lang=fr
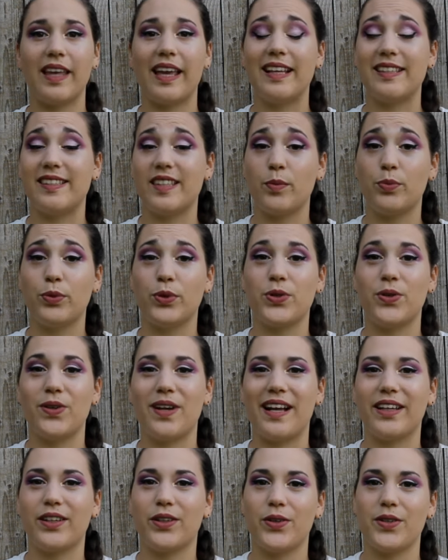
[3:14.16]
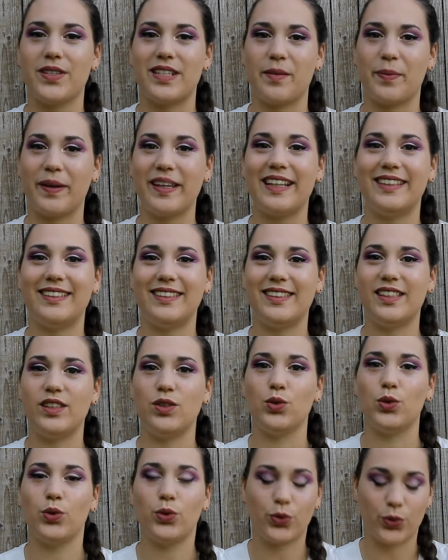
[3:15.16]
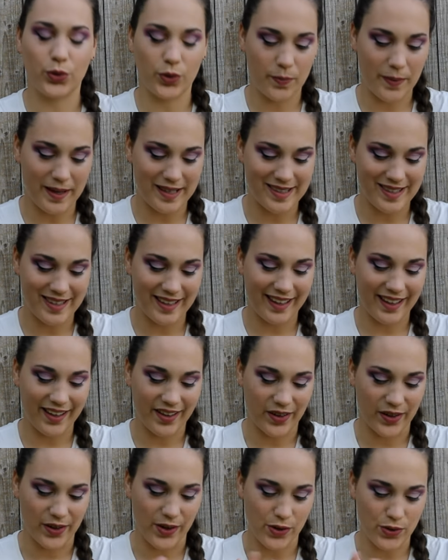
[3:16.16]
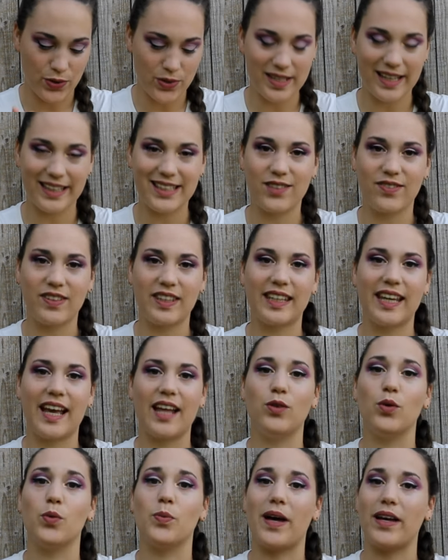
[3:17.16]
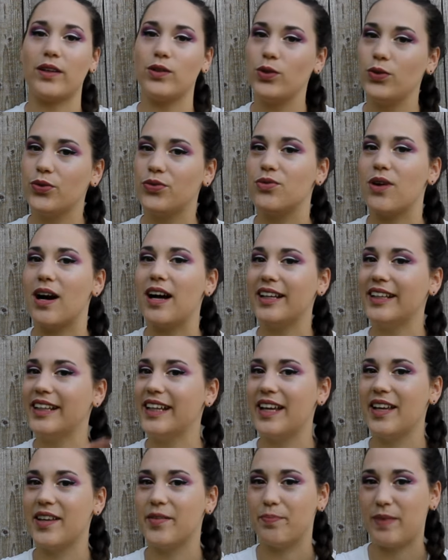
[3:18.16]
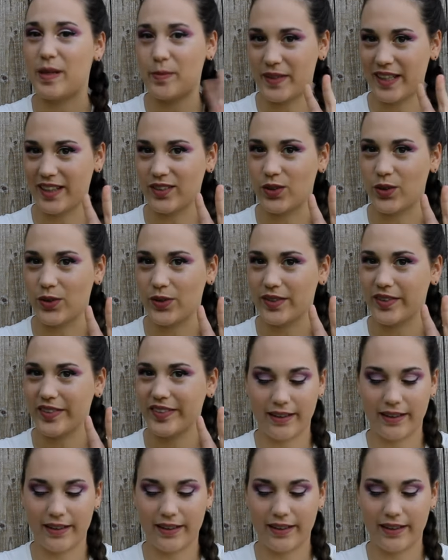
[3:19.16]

Et c'est pour cela que j'ai pris la décision de ne passer euh, ce certificat non pas une fois, mais bien deux.